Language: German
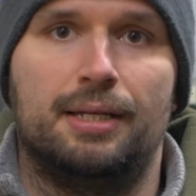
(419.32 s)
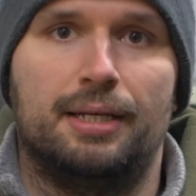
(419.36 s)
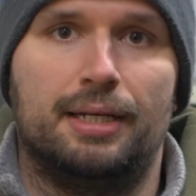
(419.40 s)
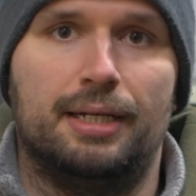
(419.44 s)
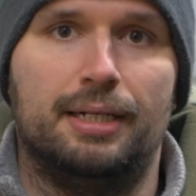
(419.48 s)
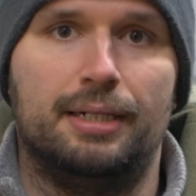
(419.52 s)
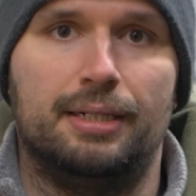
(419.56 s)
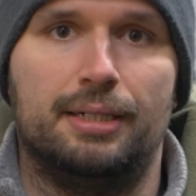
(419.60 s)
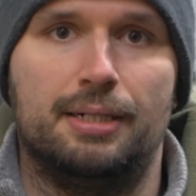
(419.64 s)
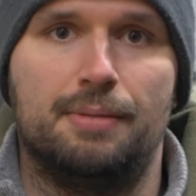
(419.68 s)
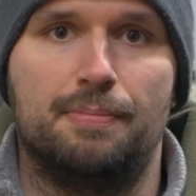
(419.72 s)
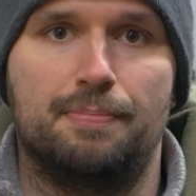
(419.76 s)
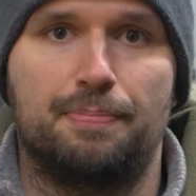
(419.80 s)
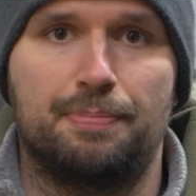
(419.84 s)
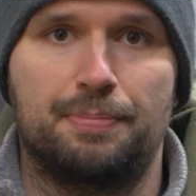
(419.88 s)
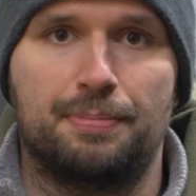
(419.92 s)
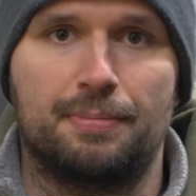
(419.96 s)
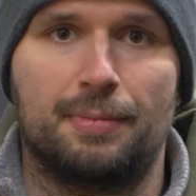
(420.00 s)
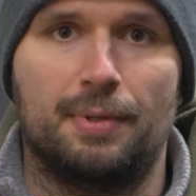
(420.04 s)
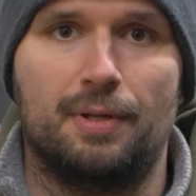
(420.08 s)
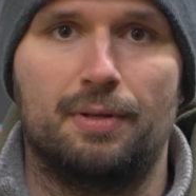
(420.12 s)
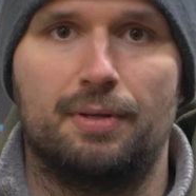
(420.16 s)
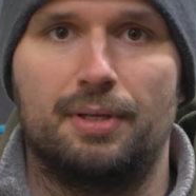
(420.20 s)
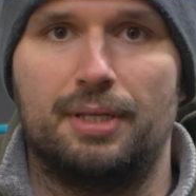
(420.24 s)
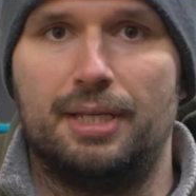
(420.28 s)

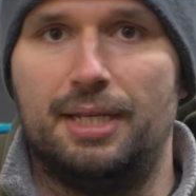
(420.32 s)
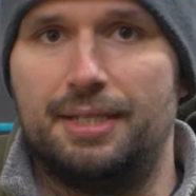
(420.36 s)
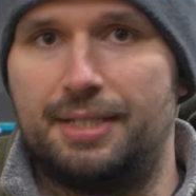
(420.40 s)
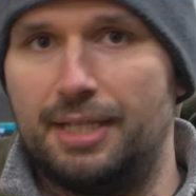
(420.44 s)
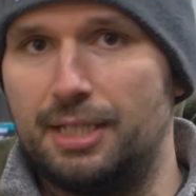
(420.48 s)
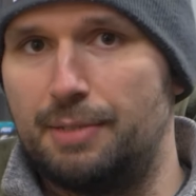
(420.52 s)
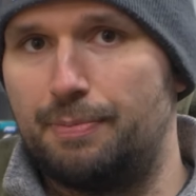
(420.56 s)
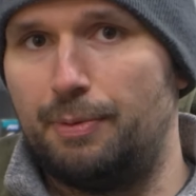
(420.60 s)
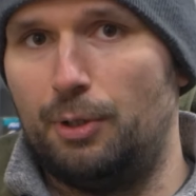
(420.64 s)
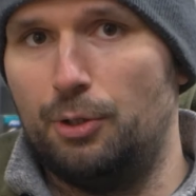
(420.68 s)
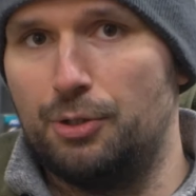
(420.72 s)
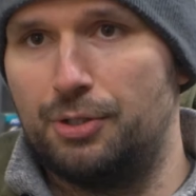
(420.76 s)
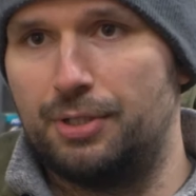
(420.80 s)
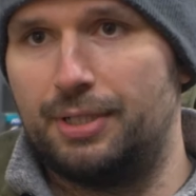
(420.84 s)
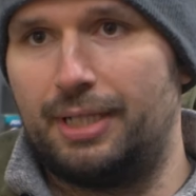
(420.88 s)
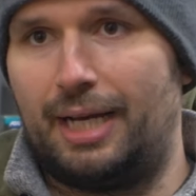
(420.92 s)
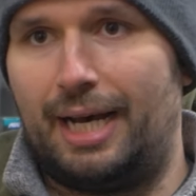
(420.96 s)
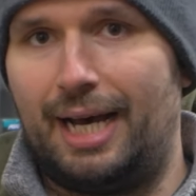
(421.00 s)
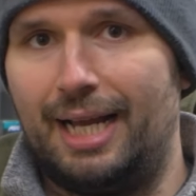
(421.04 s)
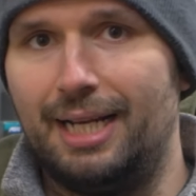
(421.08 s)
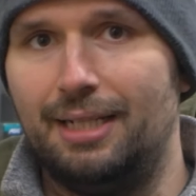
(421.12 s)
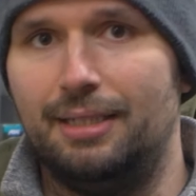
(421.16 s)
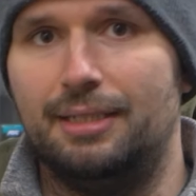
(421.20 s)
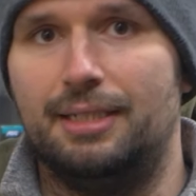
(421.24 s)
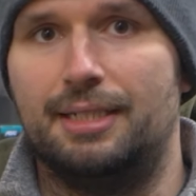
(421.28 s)
Ähm, ihr seht es bei uns in
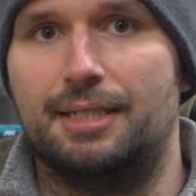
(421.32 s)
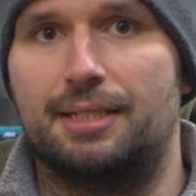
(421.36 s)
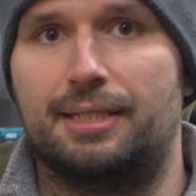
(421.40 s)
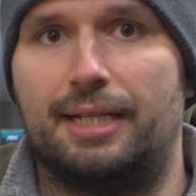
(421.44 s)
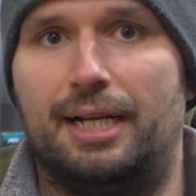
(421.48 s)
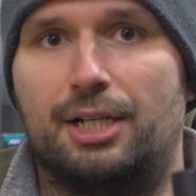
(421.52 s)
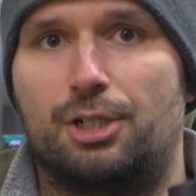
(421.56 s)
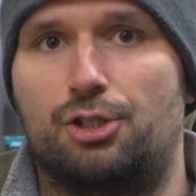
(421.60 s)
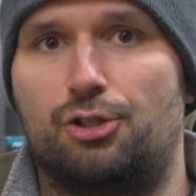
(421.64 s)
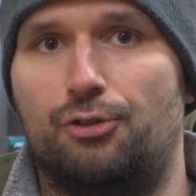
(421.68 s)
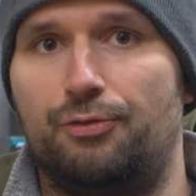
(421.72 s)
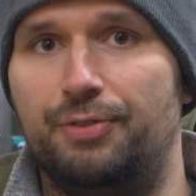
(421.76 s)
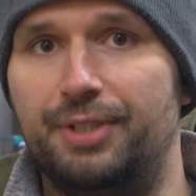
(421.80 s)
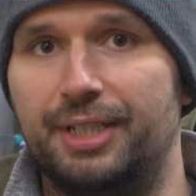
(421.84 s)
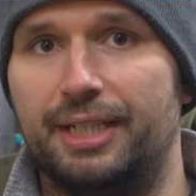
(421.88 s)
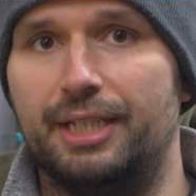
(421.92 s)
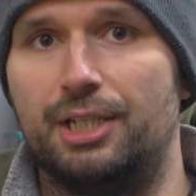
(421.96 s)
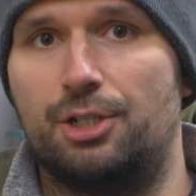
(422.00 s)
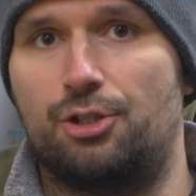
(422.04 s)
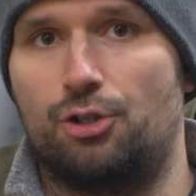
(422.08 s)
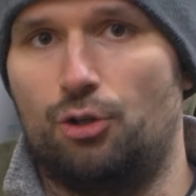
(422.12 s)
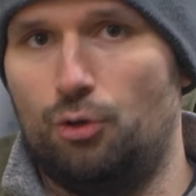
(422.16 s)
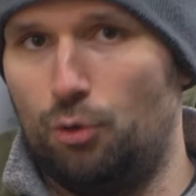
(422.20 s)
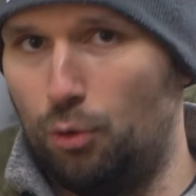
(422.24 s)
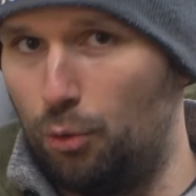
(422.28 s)
der Halle, ist es halt
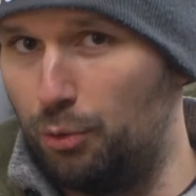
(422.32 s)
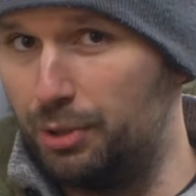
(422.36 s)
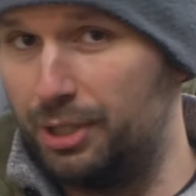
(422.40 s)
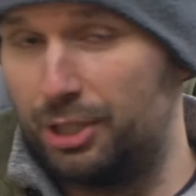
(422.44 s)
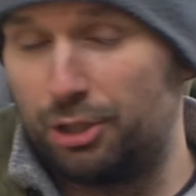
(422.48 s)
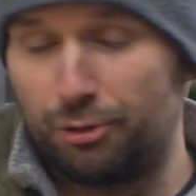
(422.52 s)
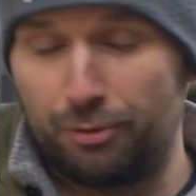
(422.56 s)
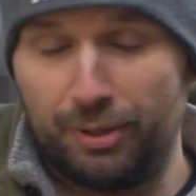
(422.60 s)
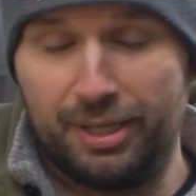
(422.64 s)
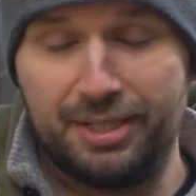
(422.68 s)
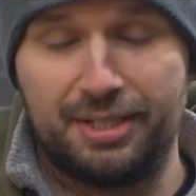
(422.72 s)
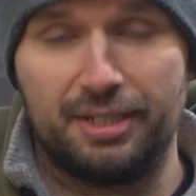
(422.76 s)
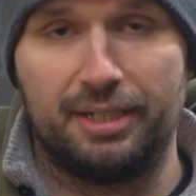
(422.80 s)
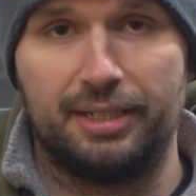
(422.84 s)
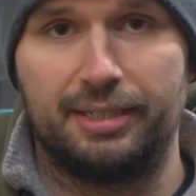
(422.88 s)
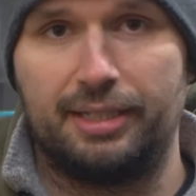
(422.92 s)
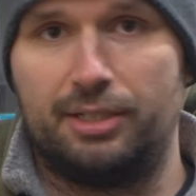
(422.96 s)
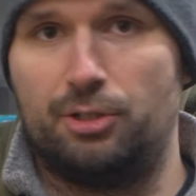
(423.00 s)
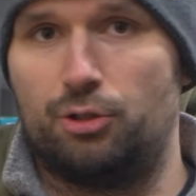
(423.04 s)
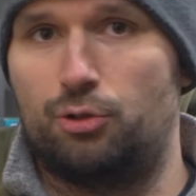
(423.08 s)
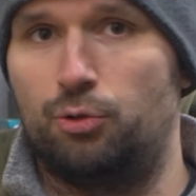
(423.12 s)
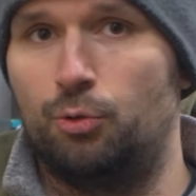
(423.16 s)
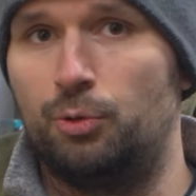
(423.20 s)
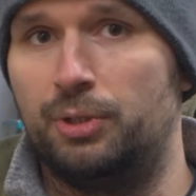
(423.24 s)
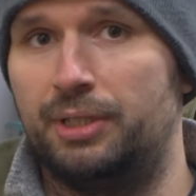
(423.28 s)
schwierig, ohne Tracer
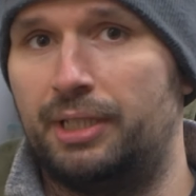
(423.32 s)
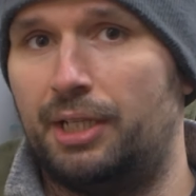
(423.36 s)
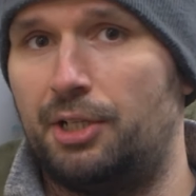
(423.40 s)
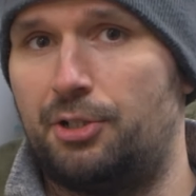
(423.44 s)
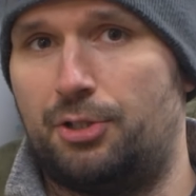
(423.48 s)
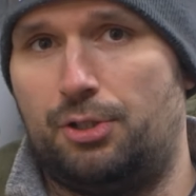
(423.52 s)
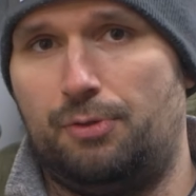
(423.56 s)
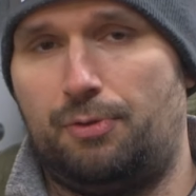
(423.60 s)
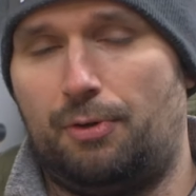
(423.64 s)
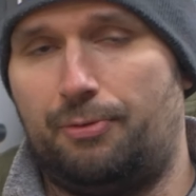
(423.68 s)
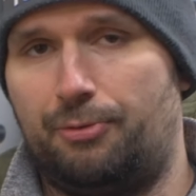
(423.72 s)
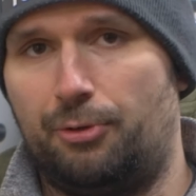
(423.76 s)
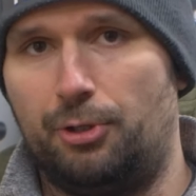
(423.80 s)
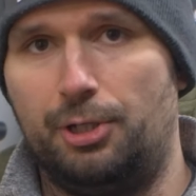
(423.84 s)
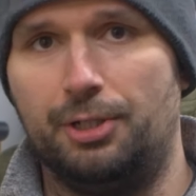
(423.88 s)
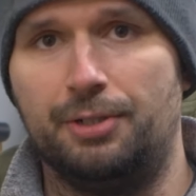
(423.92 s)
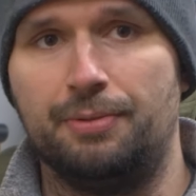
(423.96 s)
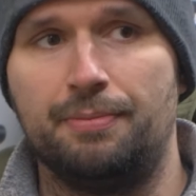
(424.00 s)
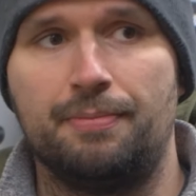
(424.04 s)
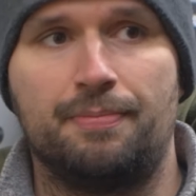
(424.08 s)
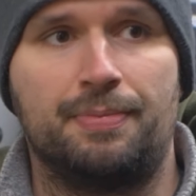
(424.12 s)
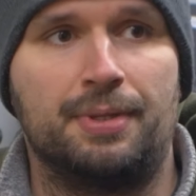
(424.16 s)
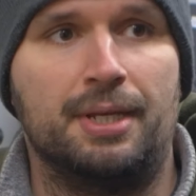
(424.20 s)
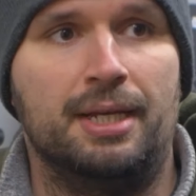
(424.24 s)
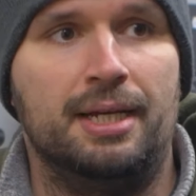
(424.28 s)
seine Kugeln richtig zu
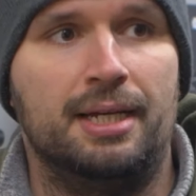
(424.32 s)
verfolgen.